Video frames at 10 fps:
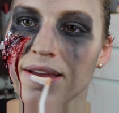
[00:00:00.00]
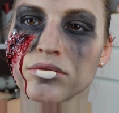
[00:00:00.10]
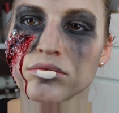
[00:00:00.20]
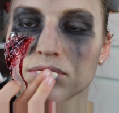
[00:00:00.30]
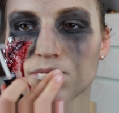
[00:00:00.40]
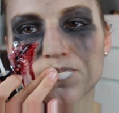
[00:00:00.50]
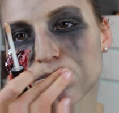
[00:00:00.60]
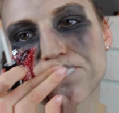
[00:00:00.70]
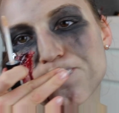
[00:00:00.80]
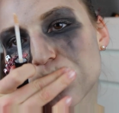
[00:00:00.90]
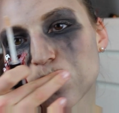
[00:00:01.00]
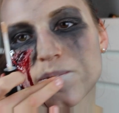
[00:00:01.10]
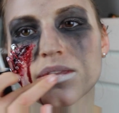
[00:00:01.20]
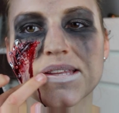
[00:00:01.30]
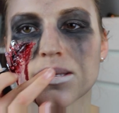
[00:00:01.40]
ich nehme keinen nudefarbenen
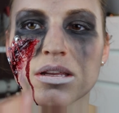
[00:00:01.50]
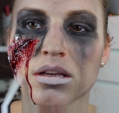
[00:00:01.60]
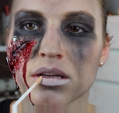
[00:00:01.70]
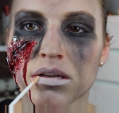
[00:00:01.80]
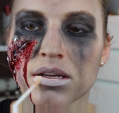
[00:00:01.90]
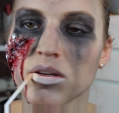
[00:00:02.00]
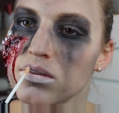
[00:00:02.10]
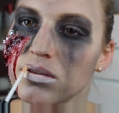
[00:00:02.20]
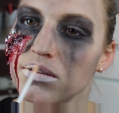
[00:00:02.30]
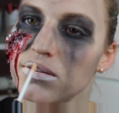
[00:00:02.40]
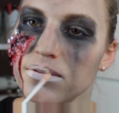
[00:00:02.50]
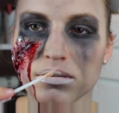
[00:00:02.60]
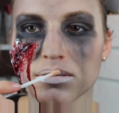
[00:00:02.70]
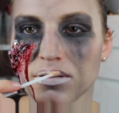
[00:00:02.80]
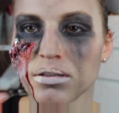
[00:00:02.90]
Lippenstift, sondern ich nehme einfach meinen
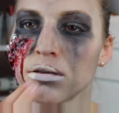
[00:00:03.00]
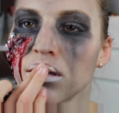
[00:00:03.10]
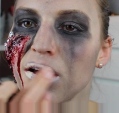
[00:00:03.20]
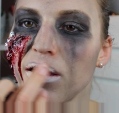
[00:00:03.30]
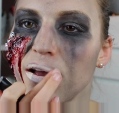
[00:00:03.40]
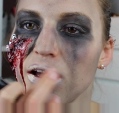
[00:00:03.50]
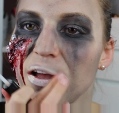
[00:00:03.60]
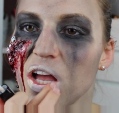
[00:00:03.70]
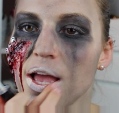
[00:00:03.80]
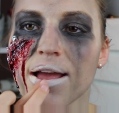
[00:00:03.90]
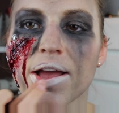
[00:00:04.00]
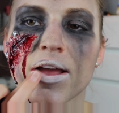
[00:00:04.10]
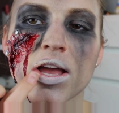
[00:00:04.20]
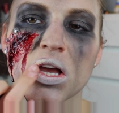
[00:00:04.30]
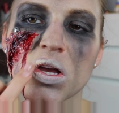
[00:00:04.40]
Concealer und decke meine Lippen so ein
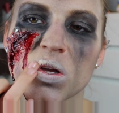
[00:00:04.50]
bisschen